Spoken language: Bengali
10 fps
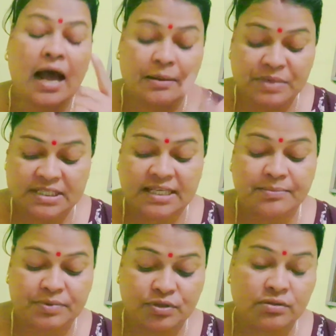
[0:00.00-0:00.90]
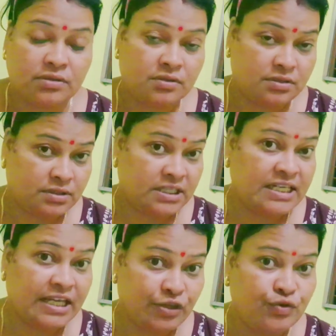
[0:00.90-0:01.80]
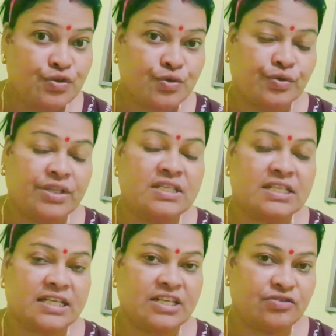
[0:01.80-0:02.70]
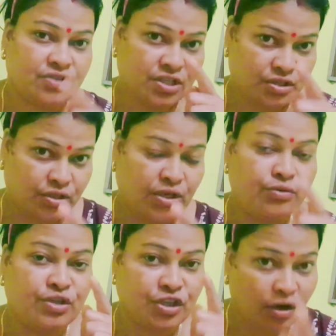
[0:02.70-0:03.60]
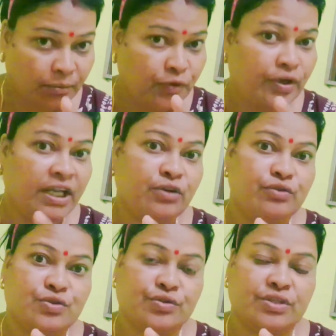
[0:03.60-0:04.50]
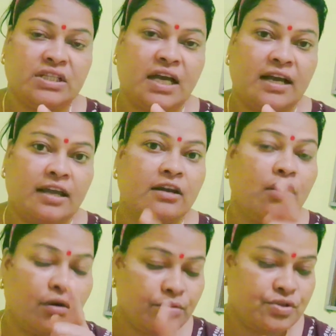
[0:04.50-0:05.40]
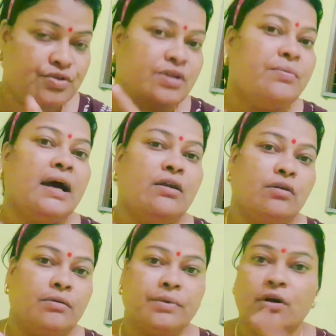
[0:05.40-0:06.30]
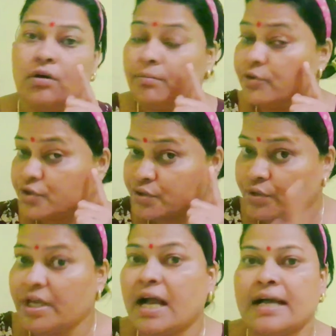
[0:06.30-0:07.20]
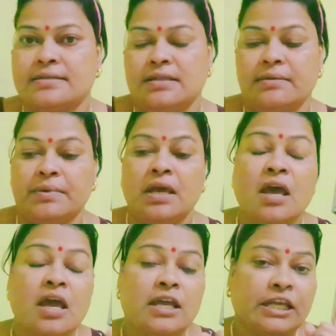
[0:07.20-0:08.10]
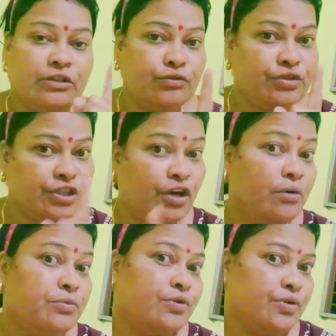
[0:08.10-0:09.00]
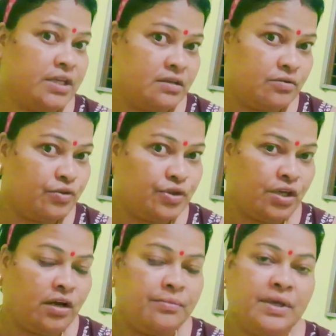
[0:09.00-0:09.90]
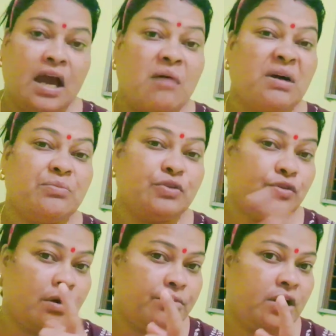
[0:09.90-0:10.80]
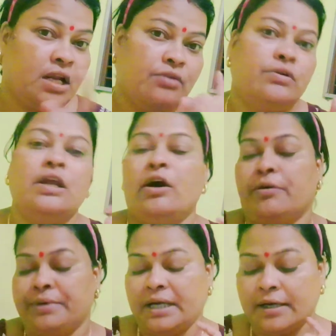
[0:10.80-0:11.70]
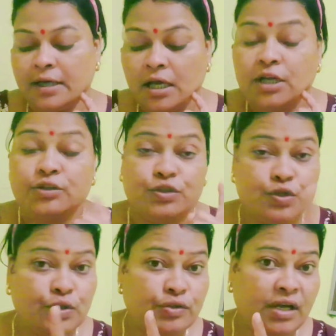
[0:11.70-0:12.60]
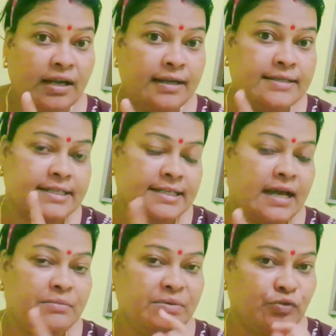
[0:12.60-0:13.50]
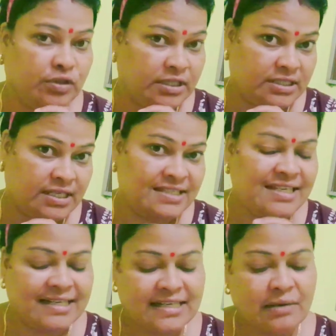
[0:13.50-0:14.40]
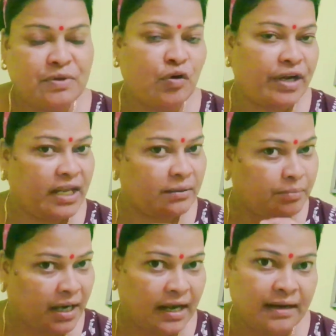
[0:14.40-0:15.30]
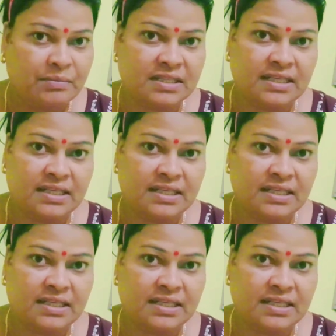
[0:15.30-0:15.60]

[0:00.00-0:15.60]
আমি যে যেটা ইউজ করি সেটা যদি কেউ নিয়ম করে ইউজ করে থাকেন অবশ্যই ভালো হবে অবশ্যই কাজ দেবে কিন্তু নিয়ম করে করতে হবে আমার মতো অবহেলা করলে হবে না তো চলুন তাহলে যেটা আমি বলতে চাইছি এটা আমি অনেকবার আমি